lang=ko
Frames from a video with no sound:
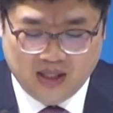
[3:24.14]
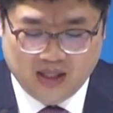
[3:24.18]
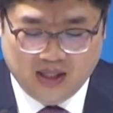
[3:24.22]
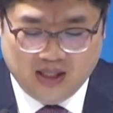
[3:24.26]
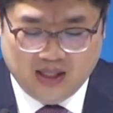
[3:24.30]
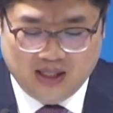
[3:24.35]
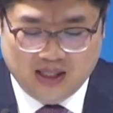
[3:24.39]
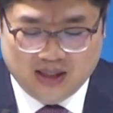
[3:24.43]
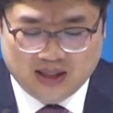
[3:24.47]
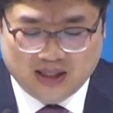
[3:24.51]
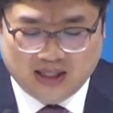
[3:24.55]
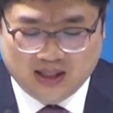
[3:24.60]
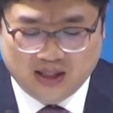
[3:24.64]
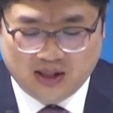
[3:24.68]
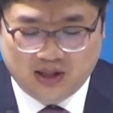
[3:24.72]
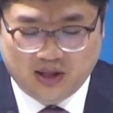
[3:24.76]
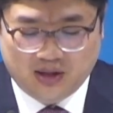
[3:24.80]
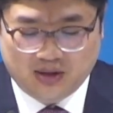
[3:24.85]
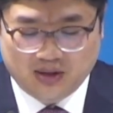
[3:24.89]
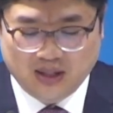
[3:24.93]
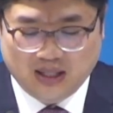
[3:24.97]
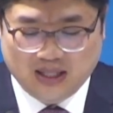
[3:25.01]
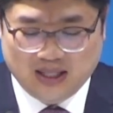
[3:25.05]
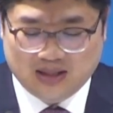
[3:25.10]
일단
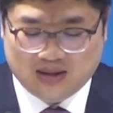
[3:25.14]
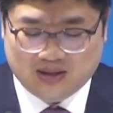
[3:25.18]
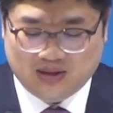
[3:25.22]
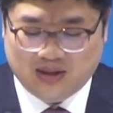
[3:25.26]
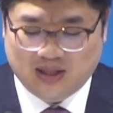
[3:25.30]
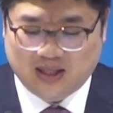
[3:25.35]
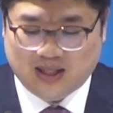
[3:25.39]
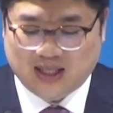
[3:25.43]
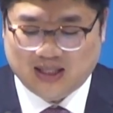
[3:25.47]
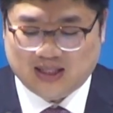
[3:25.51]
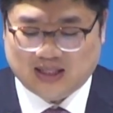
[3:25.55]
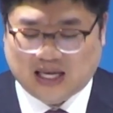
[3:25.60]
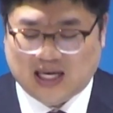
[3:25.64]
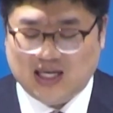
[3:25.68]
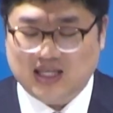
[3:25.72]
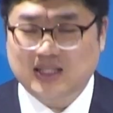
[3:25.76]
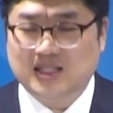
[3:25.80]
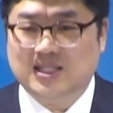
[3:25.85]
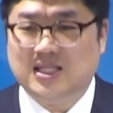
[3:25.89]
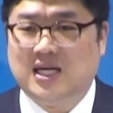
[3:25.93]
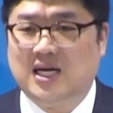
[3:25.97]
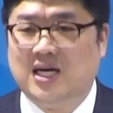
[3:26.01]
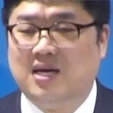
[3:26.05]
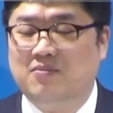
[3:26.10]
형 에서에게
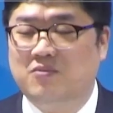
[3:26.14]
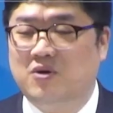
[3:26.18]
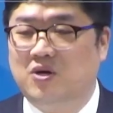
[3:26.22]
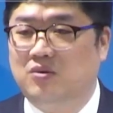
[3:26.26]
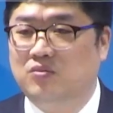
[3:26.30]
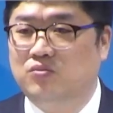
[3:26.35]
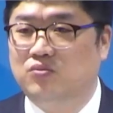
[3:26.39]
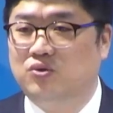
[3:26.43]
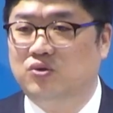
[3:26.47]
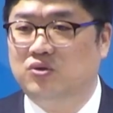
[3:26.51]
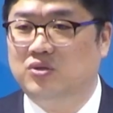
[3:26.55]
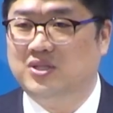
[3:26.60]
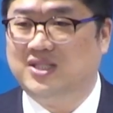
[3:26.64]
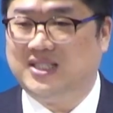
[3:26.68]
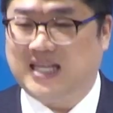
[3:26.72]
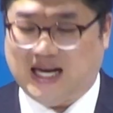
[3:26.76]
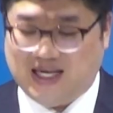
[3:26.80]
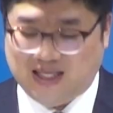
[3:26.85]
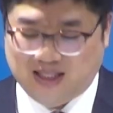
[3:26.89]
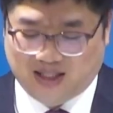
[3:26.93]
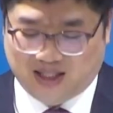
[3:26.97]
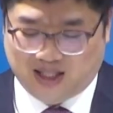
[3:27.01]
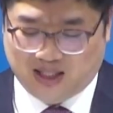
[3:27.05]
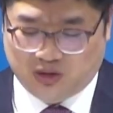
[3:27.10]
장자의 명분,
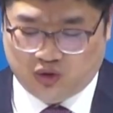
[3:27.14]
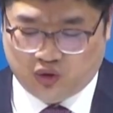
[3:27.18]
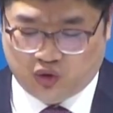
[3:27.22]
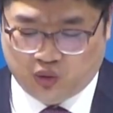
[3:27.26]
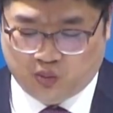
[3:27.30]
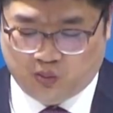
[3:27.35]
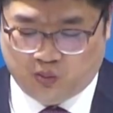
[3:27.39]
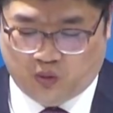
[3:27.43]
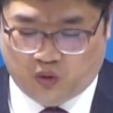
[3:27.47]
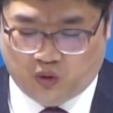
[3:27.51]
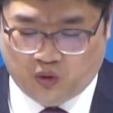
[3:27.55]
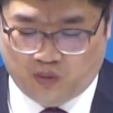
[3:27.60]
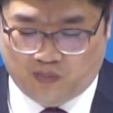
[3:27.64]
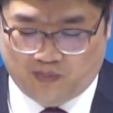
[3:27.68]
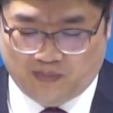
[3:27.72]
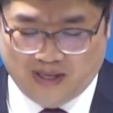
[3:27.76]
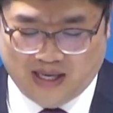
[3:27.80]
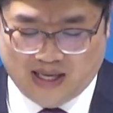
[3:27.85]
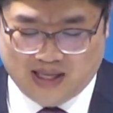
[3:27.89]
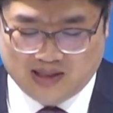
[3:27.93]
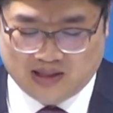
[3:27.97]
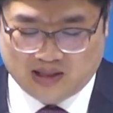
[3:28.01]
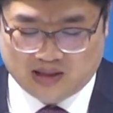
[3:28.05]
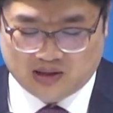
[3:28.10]
장자의 축복을
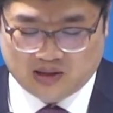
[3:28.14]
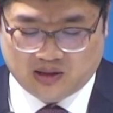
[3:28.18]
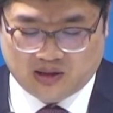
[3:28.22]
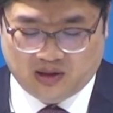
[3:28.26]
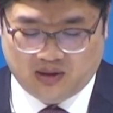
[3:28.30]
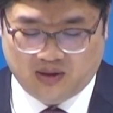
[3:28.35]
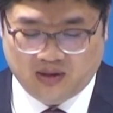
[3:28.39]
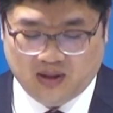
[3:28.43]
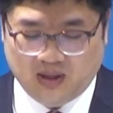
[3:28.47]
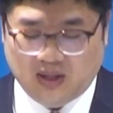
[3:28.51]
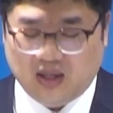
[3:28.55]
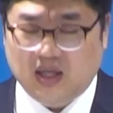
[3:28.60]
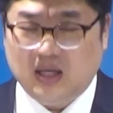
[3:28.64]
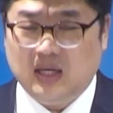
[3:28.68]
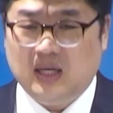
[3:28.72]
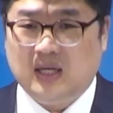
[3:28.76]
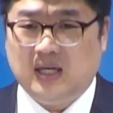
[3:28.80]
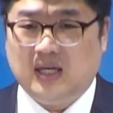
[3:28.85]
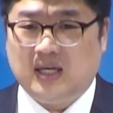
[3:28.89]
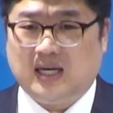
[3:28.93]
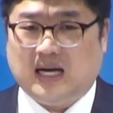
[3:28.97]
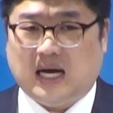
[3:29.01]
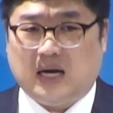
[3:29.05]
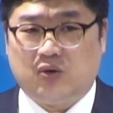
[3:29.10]
빼앗아서
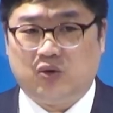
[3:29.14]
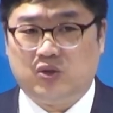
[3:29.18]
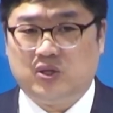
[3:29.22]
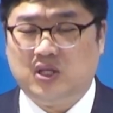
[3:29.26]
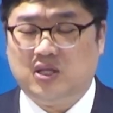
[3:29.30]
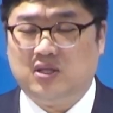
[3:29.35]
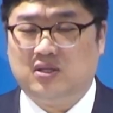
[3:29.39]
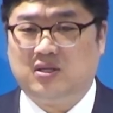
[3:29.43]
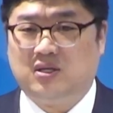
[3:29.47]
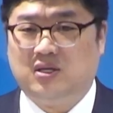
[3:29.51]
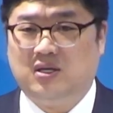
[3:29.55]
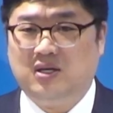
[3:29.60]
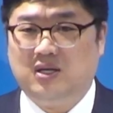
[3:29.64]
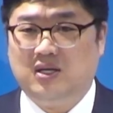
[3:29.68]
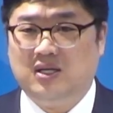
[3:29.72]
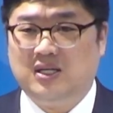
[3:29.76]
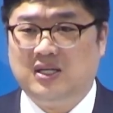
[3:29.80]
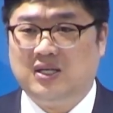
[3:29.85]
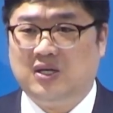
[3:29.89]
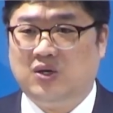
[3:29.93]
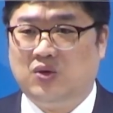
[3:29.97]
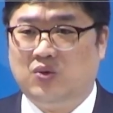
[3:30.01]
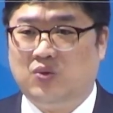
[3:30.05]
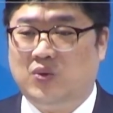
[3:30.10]
가로채어서
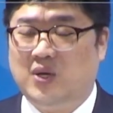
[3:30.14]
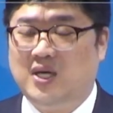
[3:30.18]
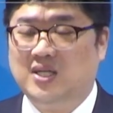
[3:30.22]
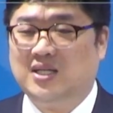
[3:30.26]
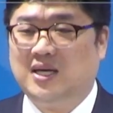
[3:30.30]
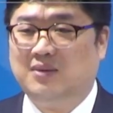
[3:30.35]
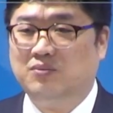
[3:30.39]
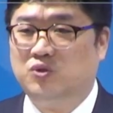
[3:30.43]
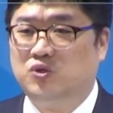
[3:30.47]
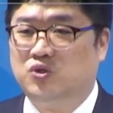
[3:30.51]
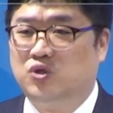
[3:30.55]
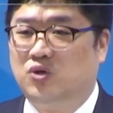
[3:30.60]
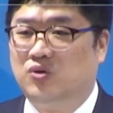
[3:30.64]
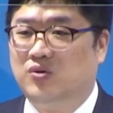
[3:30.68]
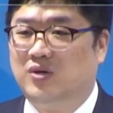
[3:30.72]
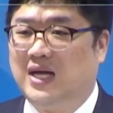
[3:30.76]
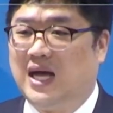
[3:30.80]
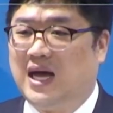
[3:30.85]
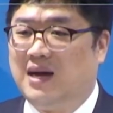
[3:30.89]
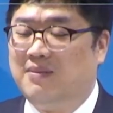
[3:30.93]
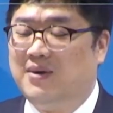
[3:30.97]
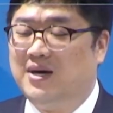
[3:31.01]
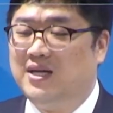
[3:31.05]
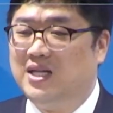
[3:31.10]
외삼촌
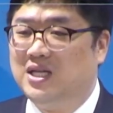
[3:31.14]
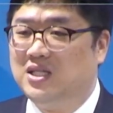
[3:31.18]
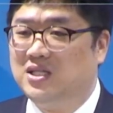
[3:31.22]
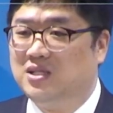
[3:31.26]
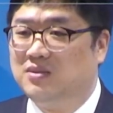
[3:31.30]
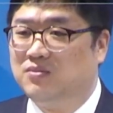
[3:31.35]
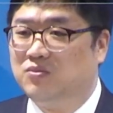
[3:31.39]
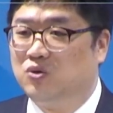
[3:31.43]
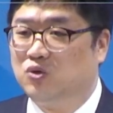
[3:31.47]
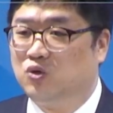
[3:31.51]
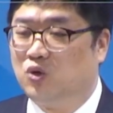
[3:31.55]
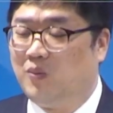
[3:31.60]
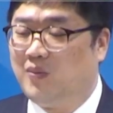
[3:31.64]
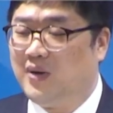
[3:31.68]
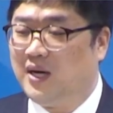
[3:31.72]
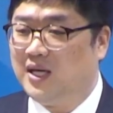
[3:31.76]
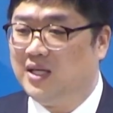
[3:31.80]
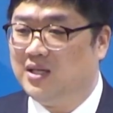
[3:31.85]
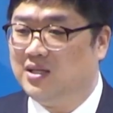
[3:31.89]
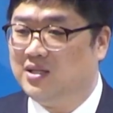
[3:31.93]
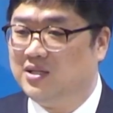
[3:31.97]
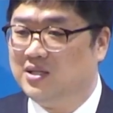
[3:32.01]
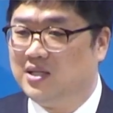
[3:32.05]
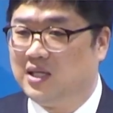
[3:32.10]
라반의 집으로
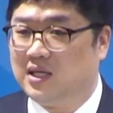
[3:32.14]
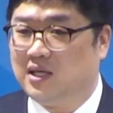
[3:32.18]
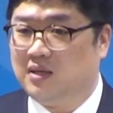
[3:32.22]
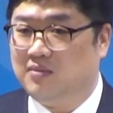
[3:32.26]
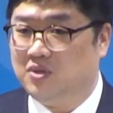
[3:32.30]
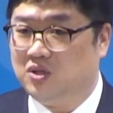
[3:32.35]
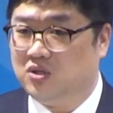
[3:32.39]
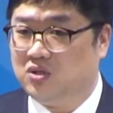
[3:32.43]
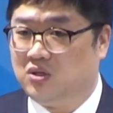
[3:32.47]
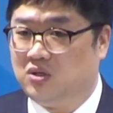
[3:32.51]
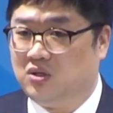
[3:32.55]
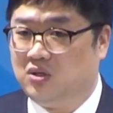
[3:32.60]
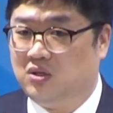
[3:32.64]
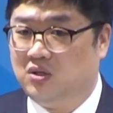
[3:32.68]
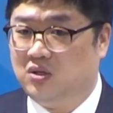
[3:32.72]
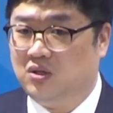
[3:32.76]
도망했던 사람이죠.